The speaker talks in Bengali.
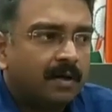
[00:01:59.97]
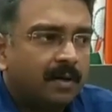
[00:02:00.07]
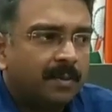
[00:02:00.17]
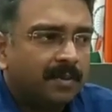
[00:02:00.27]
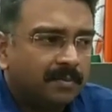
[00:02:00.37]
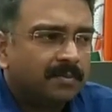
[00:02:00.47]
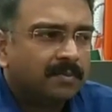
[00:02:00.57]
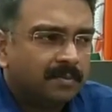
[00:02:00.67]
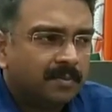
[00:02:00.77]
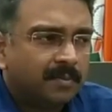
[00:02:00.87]
হ্যাঁ মানে
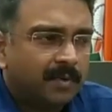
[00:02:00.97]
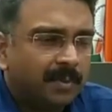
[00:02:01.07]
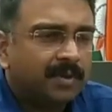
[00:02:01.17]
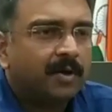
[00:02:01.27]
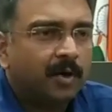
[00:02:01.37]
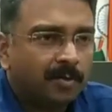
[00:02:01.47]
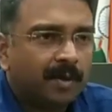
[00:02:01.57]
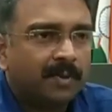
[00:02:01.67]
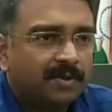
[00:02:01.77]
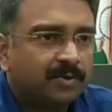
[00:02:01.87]
আমাদের
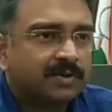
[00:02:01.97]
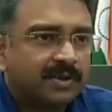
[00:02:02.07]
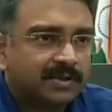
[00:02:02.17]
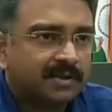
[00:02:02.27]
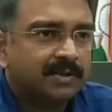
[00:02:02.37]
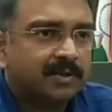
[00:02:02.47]
নর্মাল মানসুন সিজন